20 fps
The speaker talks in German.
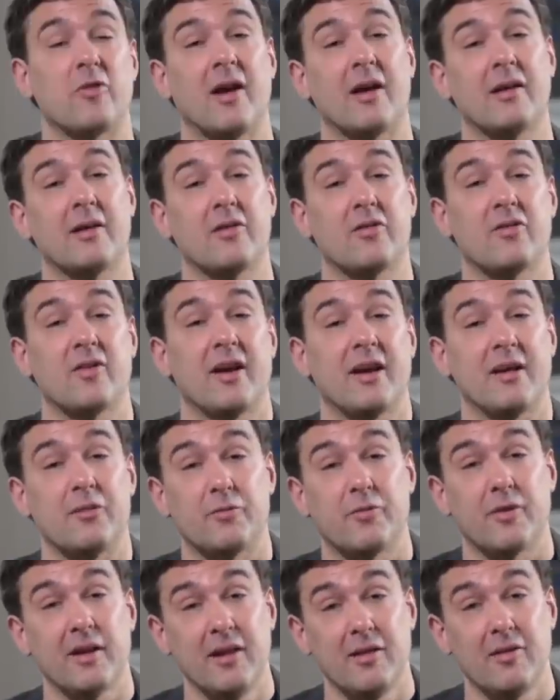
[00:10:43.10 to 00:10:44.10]
sagen, es sei ein
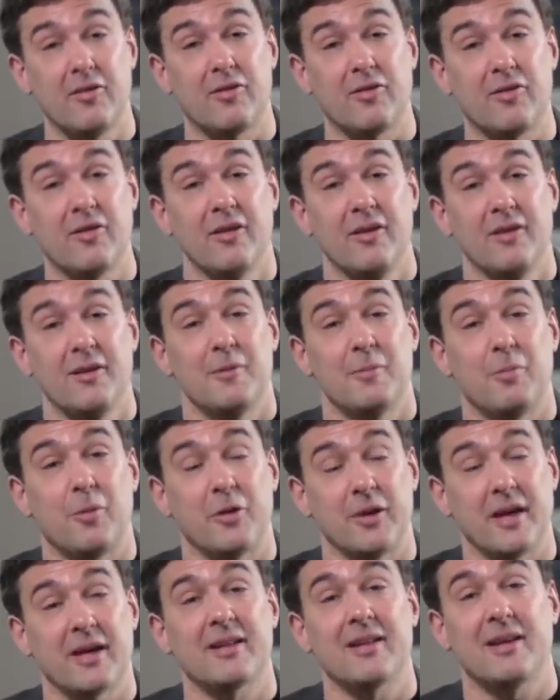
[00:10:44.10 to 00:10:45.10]

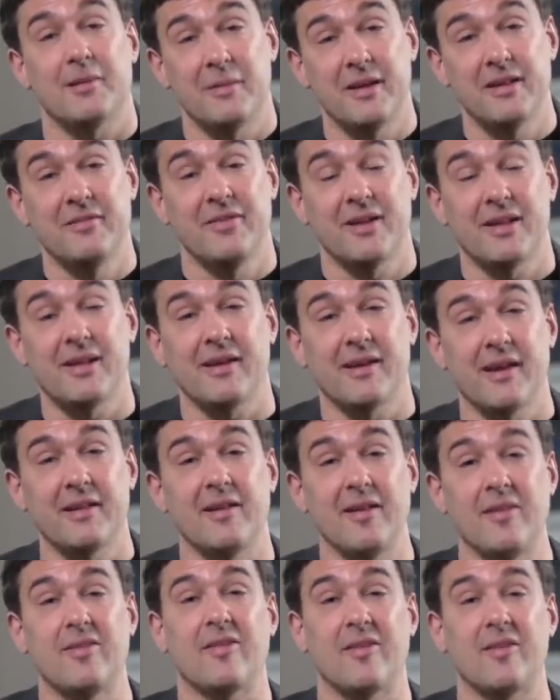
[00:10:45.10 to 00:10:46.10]
Friedensprojekt, aber in Wirklichkeit
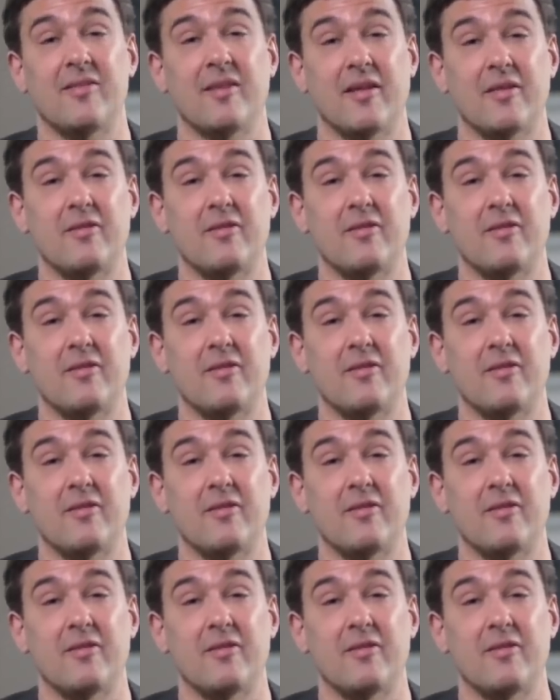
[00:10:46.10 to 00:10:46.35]
ist es